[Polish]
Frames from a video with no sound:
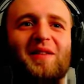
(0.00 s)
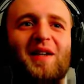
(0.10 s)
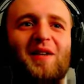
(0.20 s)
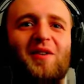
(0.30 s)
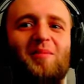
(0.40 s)

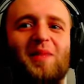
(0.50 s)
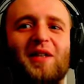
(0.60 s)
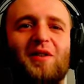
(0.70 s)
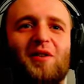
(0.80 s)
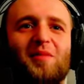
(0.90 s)
na kopa,
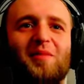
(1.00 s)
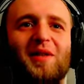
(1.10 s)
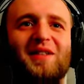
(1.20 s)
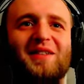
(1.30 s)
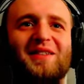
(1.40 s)
na korbę.
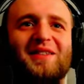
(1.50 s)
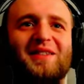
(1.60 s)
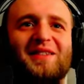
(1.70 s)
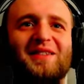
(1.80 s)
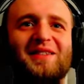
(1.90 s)
Wyca.
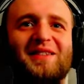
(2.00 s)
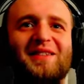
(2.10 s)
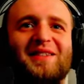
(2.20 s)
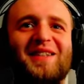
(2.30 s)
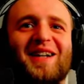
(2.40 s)
No to
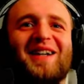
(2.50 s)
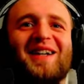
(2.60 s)
będziesz biegł.